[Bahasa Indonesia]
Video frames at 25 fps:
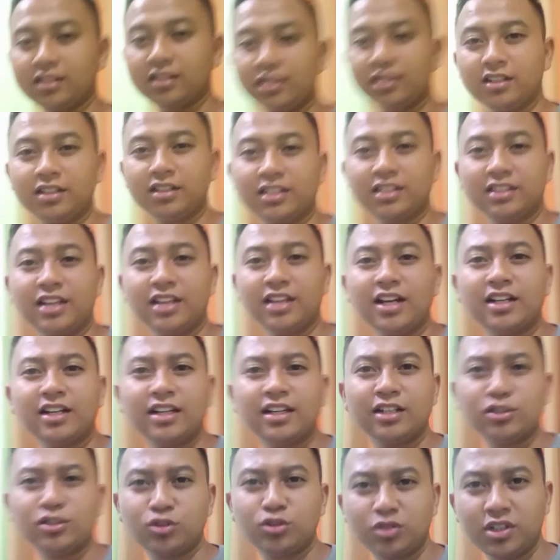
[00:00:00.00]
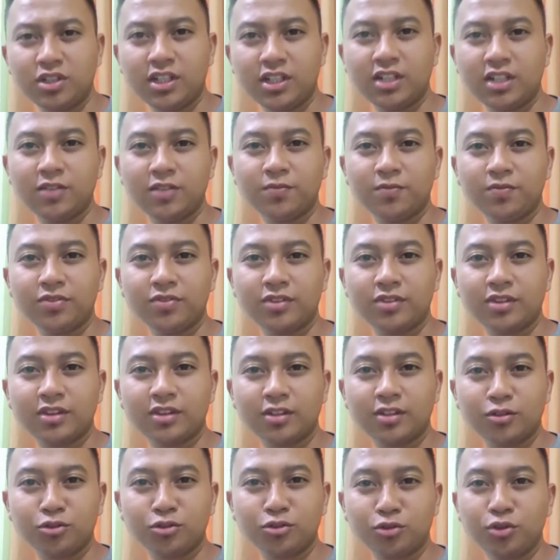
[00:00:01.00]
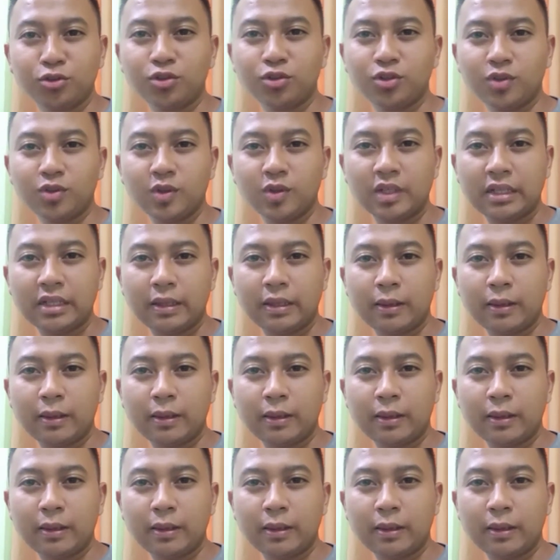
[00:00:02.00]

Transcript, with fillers: eh, kita akan lanjutin untuk